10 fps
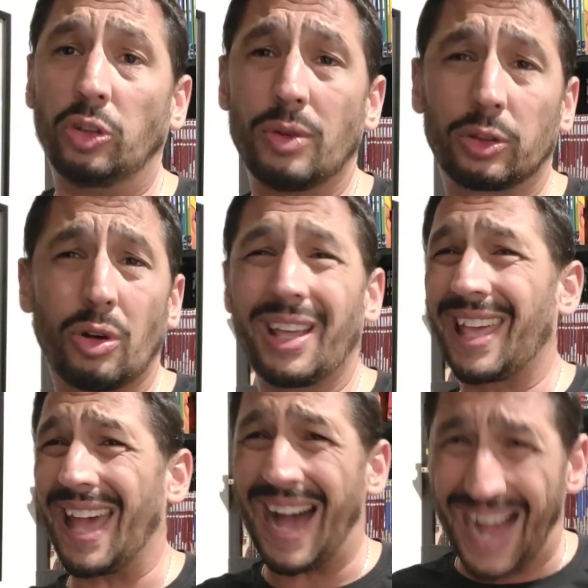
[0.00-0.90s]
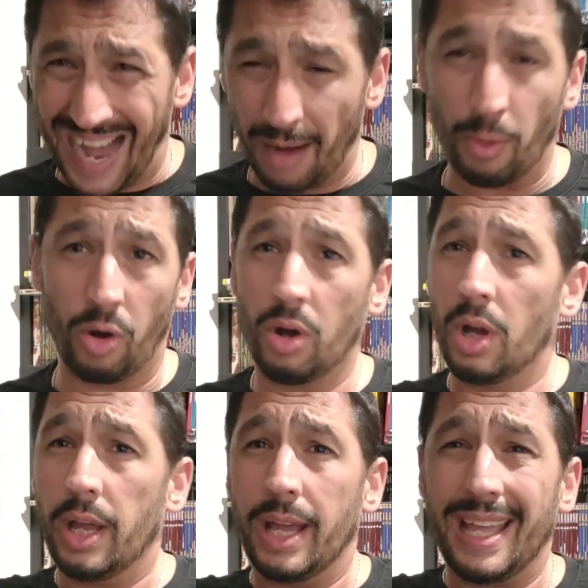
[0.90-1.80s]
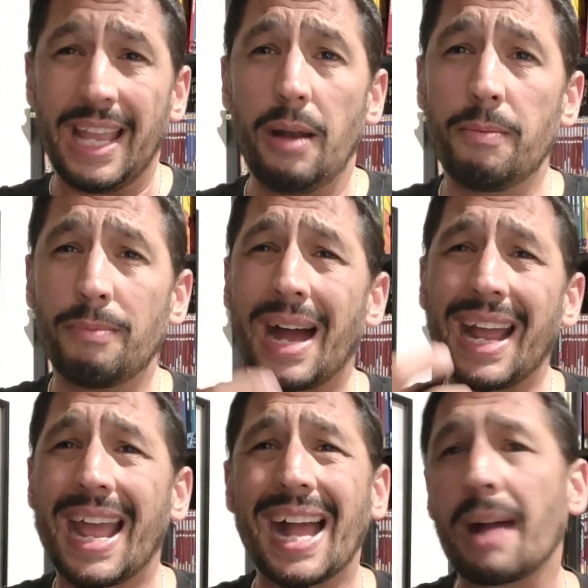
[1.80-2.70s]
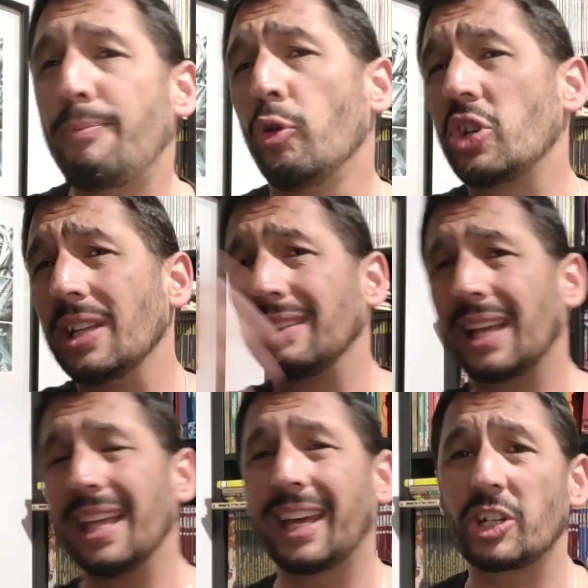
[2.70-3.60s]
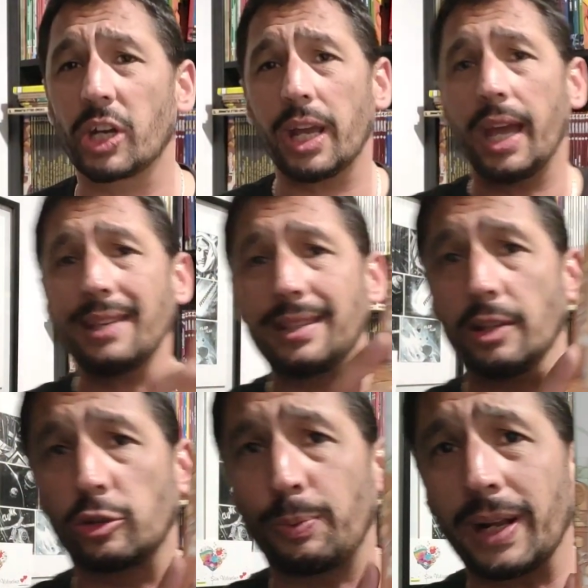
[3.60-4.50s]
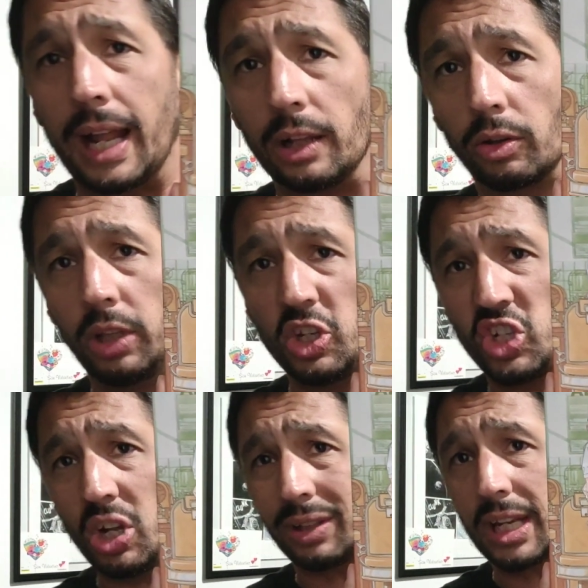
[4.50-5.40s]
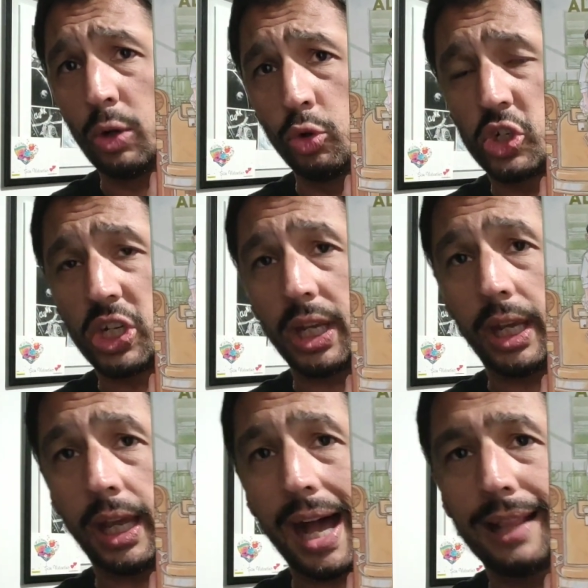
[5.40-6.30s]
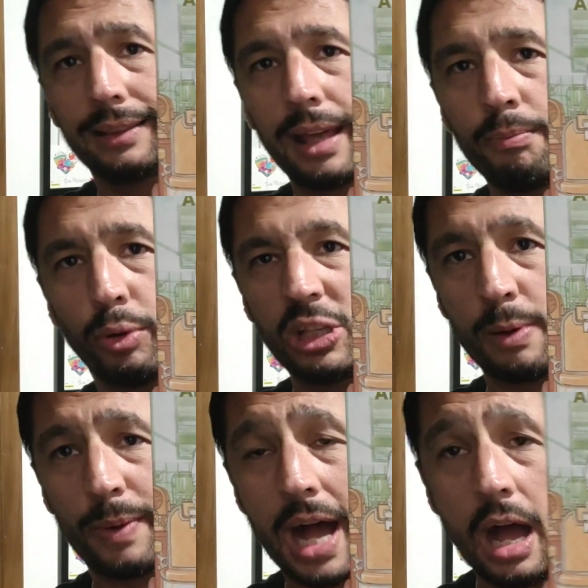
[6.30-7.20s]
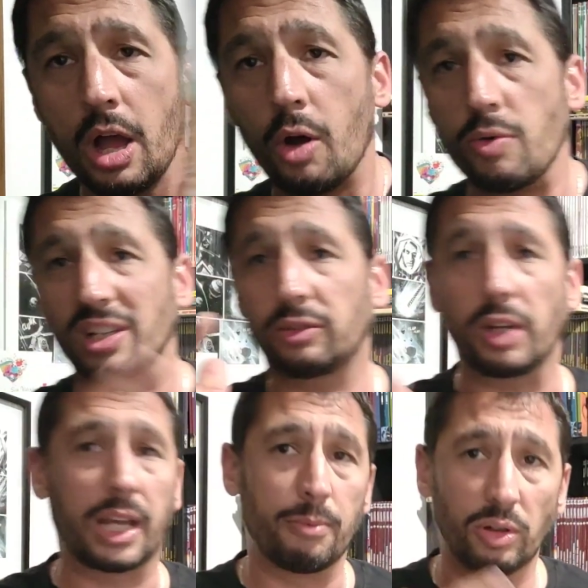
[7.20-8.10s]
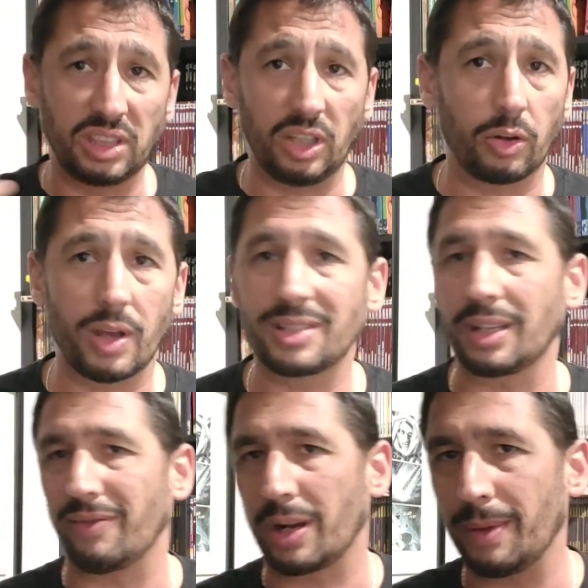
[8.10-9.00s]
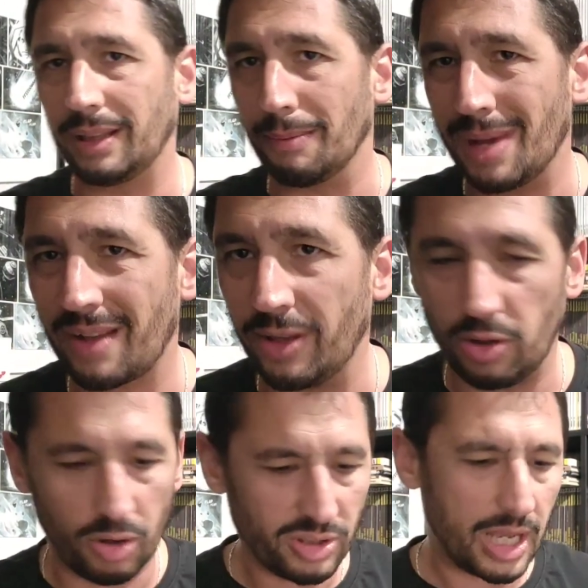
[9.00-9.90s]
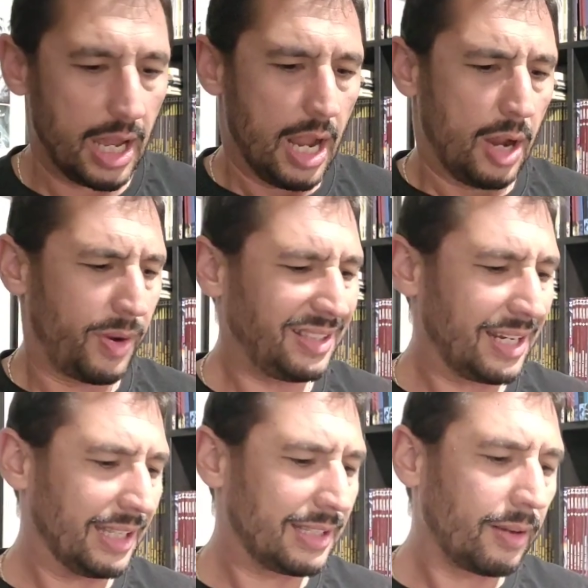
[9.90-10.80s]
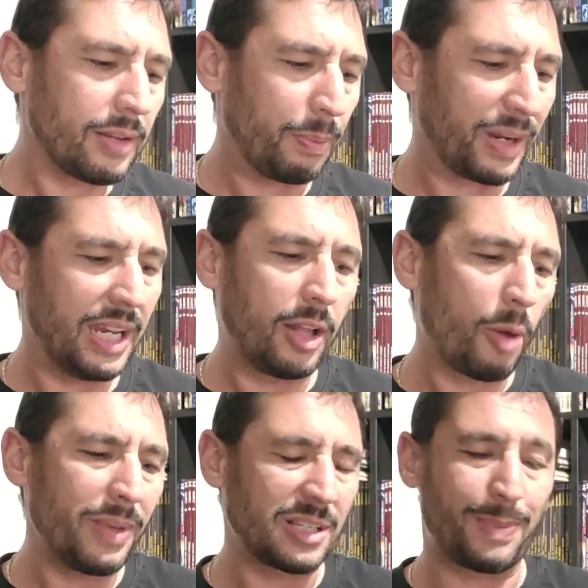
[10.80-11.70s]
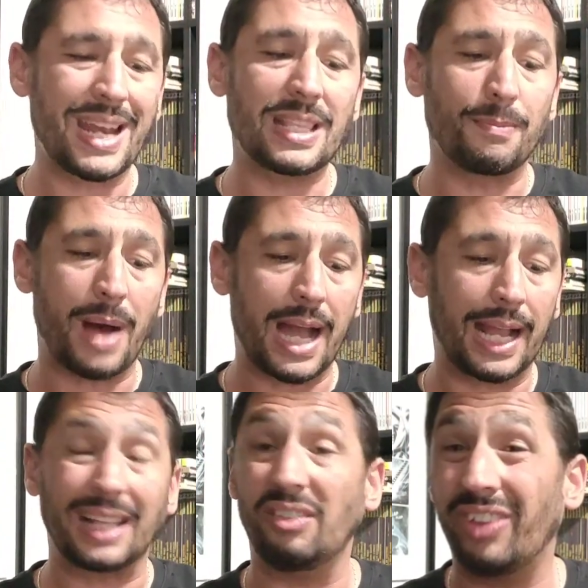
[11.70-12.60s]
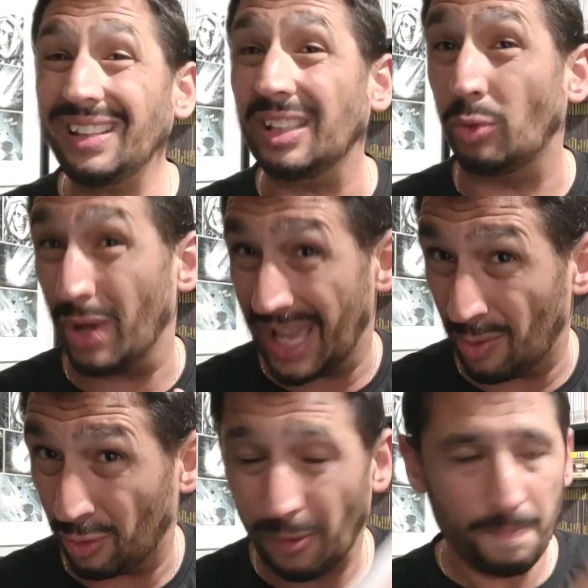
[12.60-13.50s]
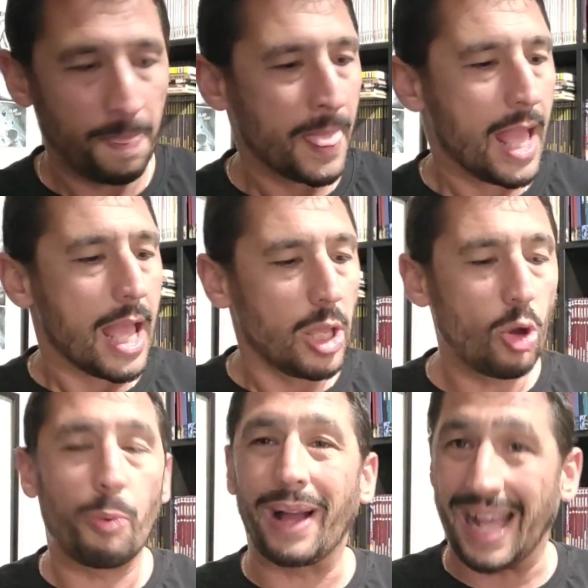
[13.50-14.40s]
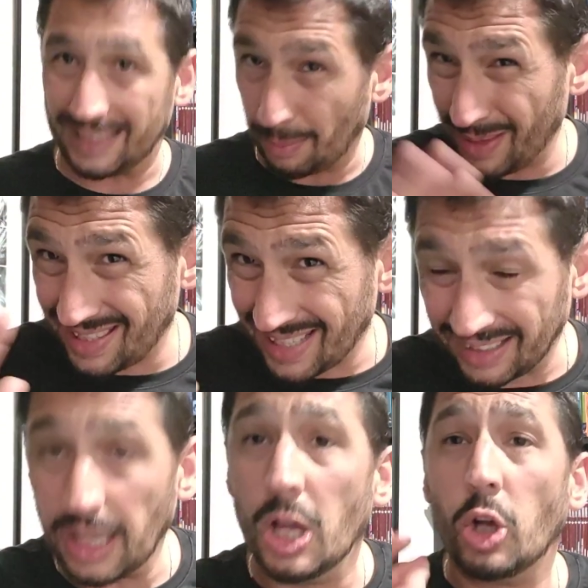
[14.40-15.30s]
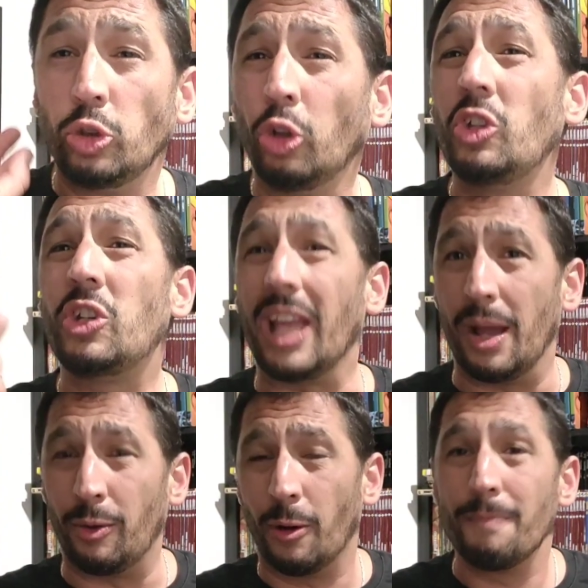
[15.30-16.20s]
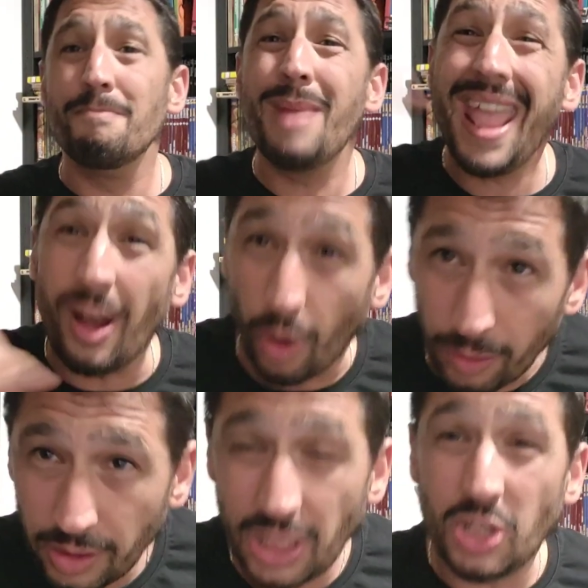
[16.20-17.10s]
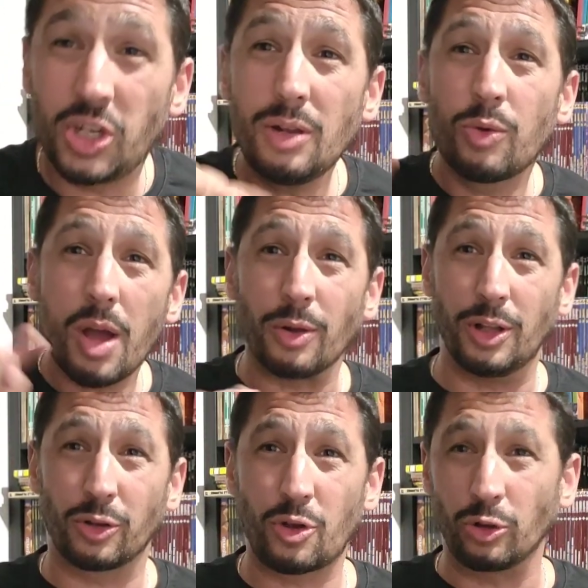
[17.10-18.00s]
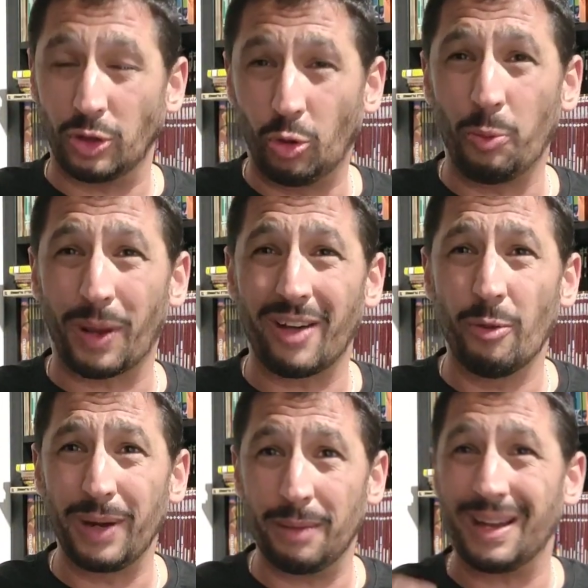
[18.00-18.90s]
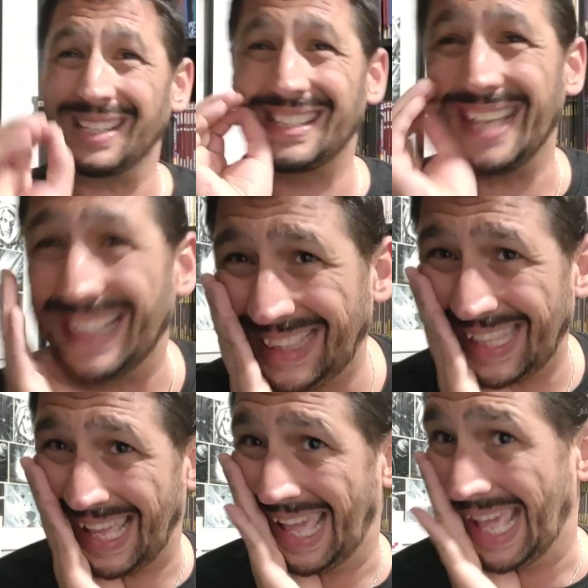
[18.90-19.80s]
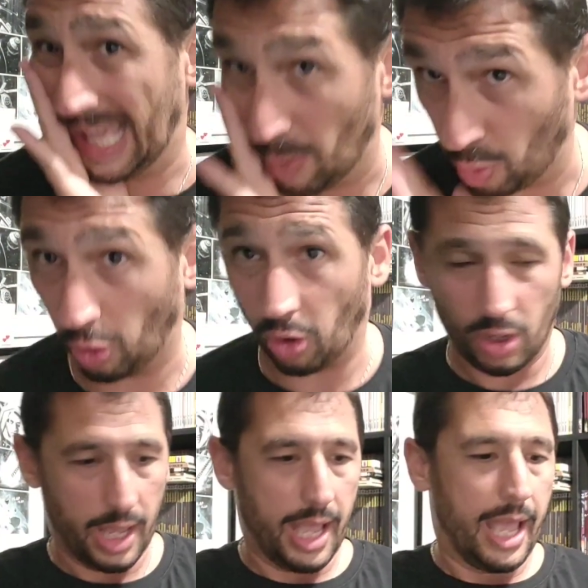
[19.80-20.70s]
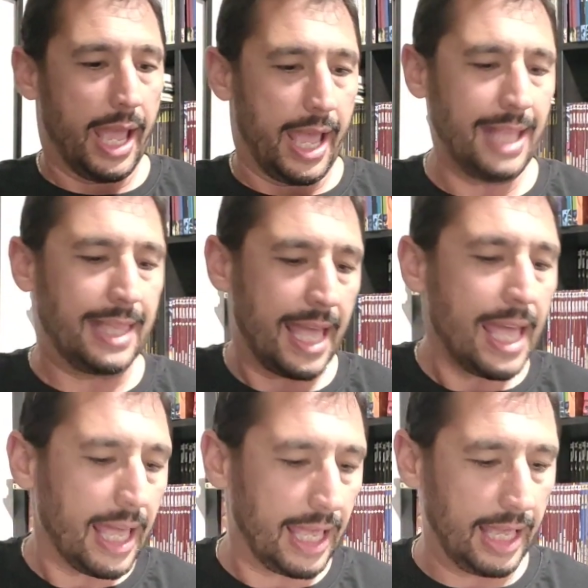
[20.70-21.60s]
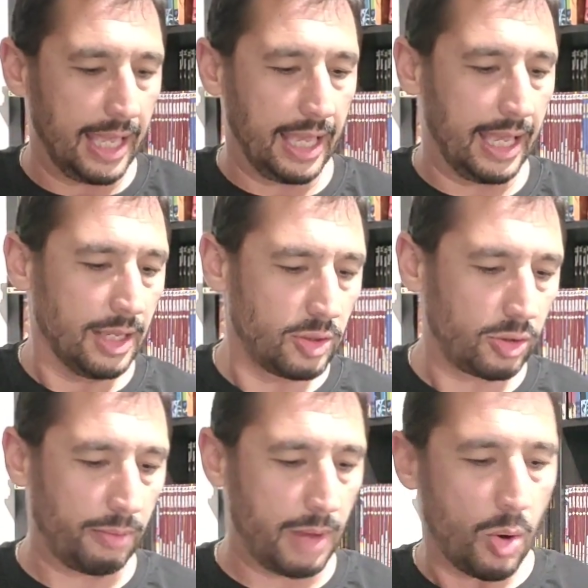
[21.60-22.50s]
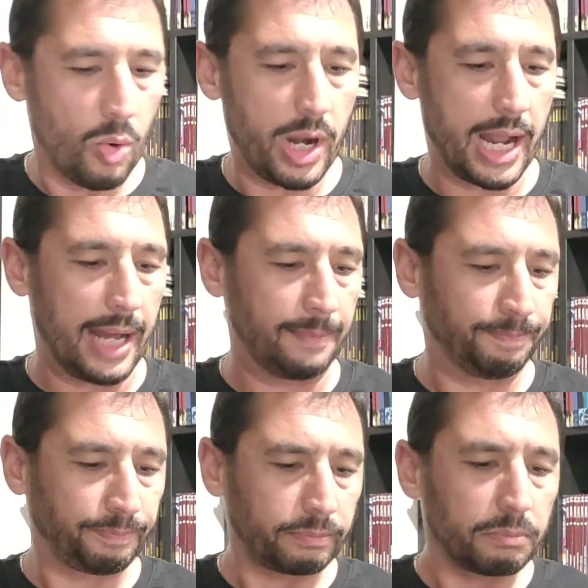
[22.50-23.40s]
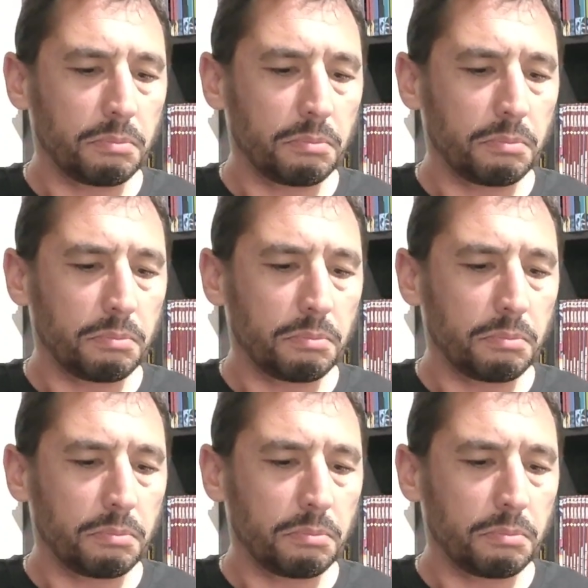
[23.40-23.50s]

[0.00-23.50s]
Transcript: di un autore che amo, il mangaka più occidentale che c'è, e sì, sto parlando di Giro Taniguchi al tempo di papà, una storia che molti dicono essere veramente meravigliosa. Questa è l'edizione di Panini Comics Planet Manga di 22 euro. Io l'ho pagata, pensate, 12 euro, meno i 5 euro dello sconto di cui parlavo prima, 7 euro ed è insomma una